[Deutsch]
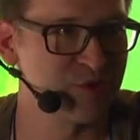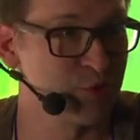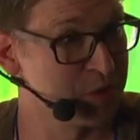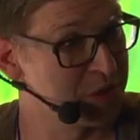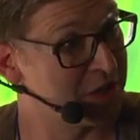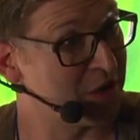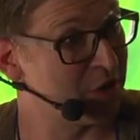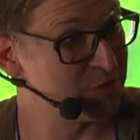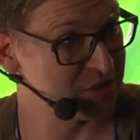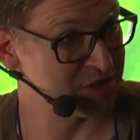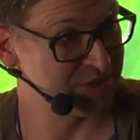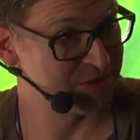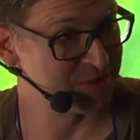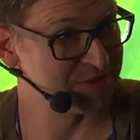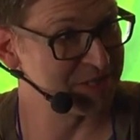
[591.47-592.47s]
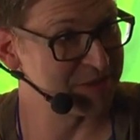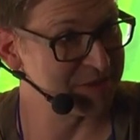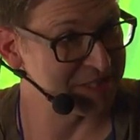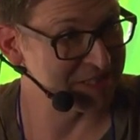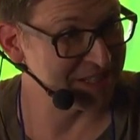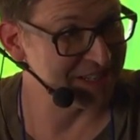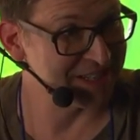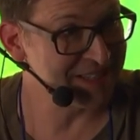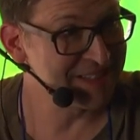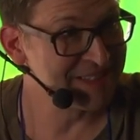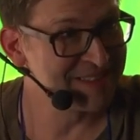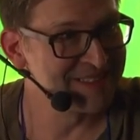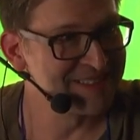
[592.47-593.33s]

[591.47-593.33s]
Jupiter-Raumstation Sigma 3.